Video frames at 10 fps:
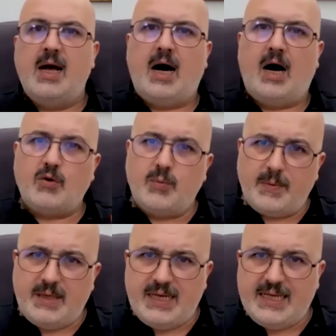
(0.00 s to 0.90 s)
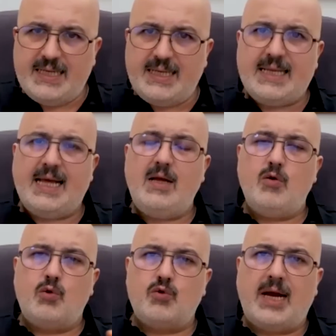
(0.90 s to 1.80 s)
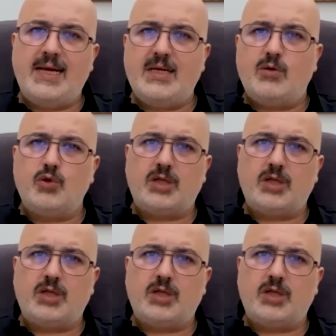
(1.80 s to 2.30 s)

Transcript: Avrupa Birliği'nin de Ukrayna-Rus